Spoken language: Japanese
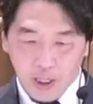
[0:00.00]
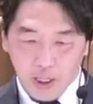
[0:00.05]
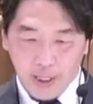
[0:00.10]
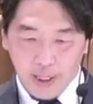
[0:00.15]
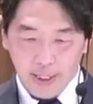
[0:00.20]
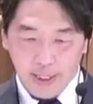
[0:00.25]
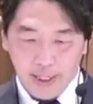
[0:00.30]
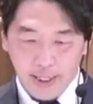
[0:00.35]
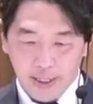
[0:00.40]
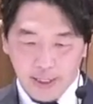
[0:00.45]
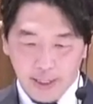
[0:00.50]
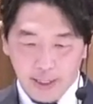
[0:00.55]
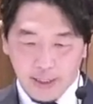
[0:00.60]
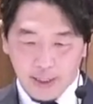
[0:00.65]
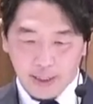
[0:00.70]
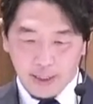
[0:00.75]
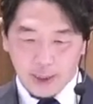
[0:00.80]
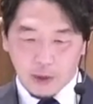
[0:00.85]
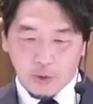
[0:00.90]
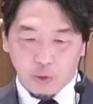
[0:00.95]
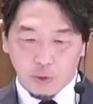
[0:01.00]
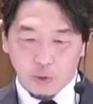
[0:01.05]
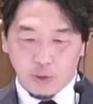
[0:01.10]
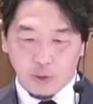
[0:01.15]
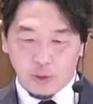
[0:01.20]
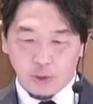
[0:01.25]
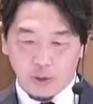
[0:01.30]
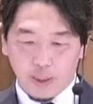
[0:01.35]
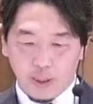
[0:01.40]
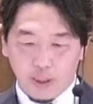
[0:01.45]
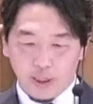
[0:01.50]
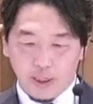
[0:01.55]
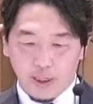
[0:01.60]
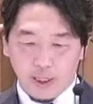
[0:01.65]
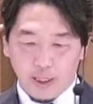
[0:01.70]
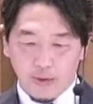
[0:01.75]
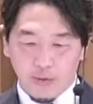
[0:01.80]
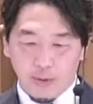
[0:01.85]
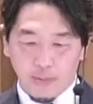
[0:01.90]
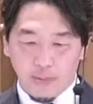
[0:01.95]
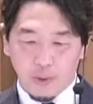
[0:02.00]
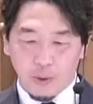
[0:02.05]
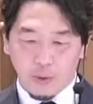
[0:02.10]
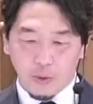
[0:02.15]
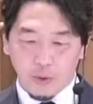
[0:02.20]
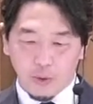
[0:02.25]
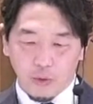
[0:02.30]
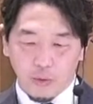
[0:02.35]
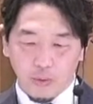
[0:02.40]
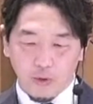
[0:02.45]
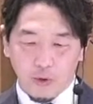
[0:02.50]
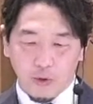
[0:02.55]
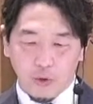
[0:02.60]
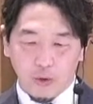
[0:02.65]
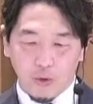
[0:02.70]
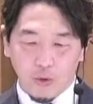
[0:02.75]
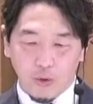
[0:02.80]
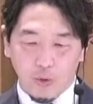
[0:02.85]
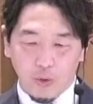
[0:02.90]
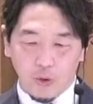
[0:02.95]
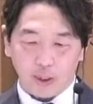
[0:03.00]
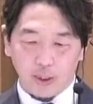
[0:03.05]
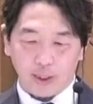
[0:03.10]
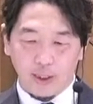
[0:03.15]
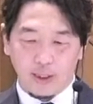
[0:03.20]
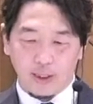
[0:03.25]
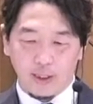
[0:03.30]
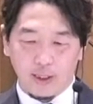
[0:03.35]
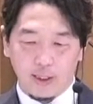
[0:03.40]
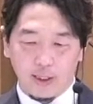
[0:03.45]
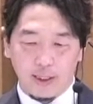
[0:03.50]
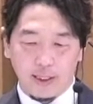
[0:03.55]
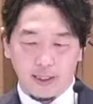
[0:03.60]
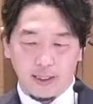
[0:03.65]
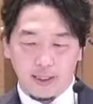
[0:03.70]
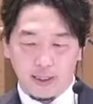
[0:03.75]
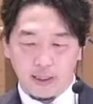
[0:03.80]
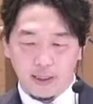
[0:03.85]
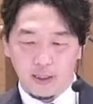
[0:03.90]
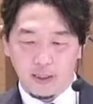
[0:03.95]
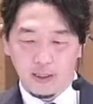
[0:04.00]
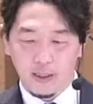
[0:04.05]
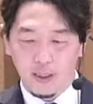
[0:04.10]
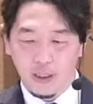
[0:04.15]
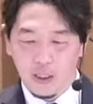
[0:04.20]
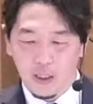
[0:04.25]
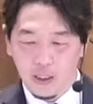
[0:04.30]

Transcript: えー、自己との戦いは最も大きな戦いです。